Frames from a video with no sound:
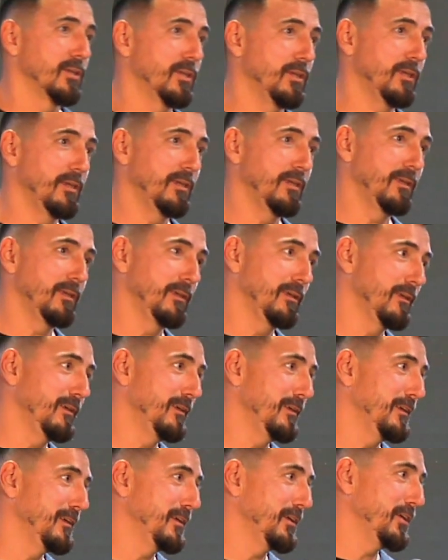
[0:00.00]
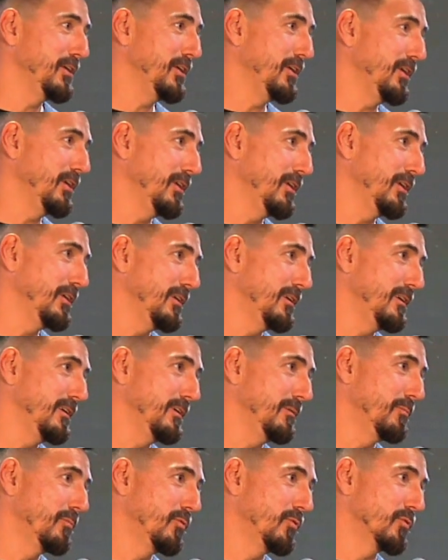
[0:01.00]
И, и
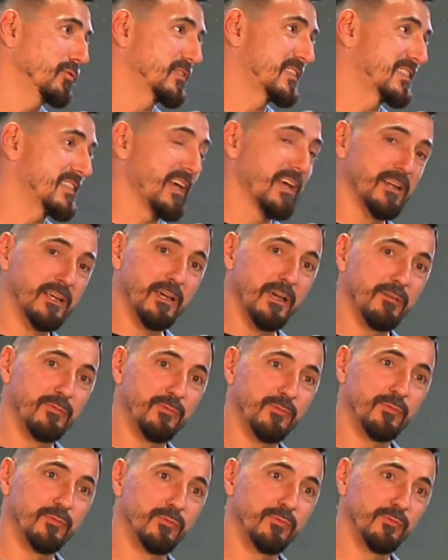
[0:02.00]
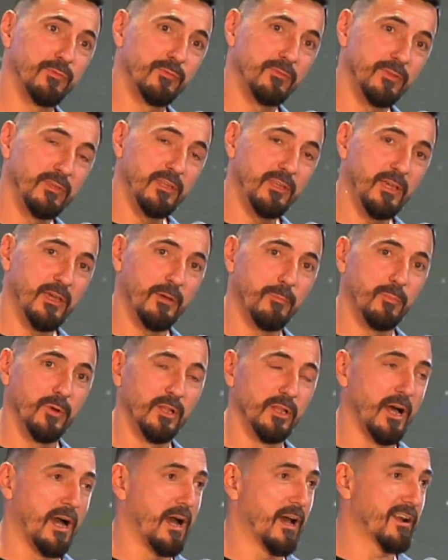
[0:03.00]
ему церковь не
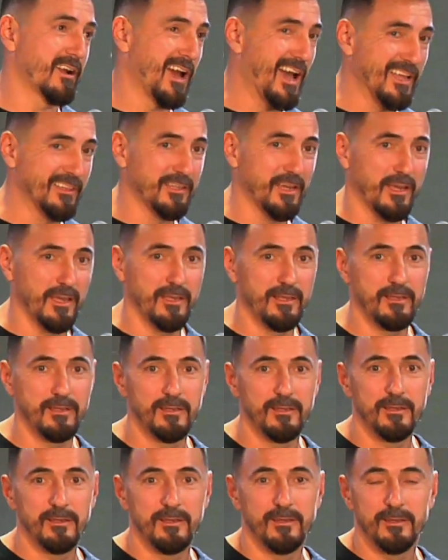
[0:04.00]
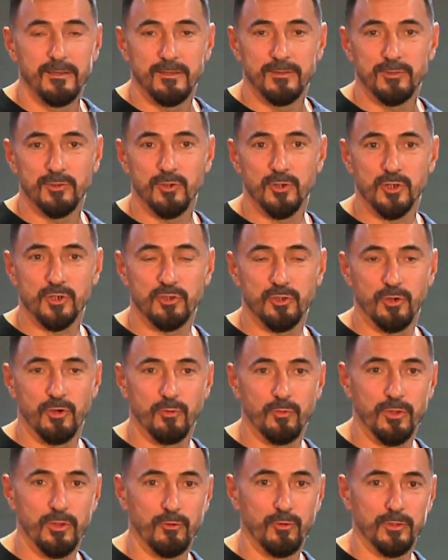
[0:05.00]
была рада, то, что
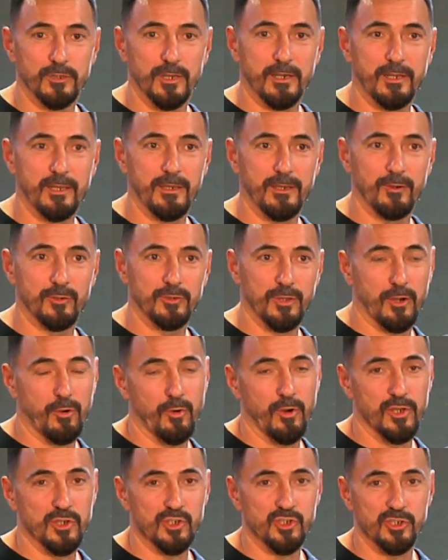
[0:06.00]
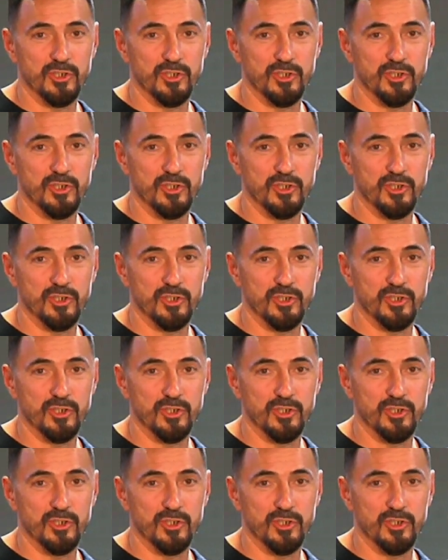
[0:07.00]
у него такие, вот такое